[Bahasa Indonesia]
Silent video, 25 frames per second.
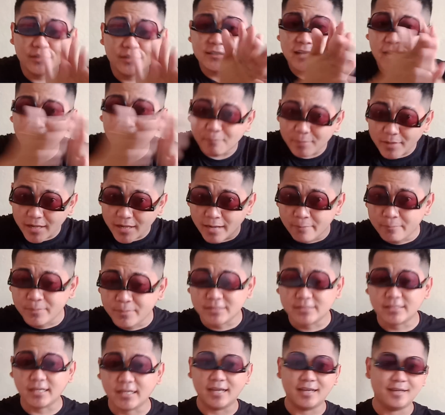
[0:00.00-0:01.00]
ini sampai
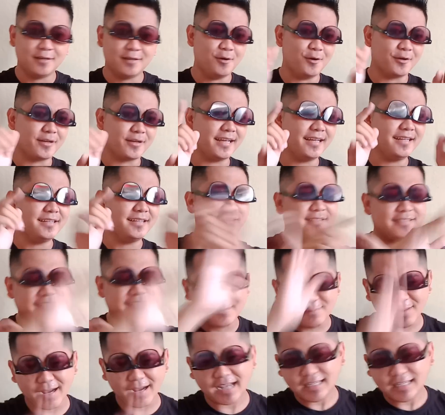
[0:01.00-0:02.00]
habis ya. Oke, terima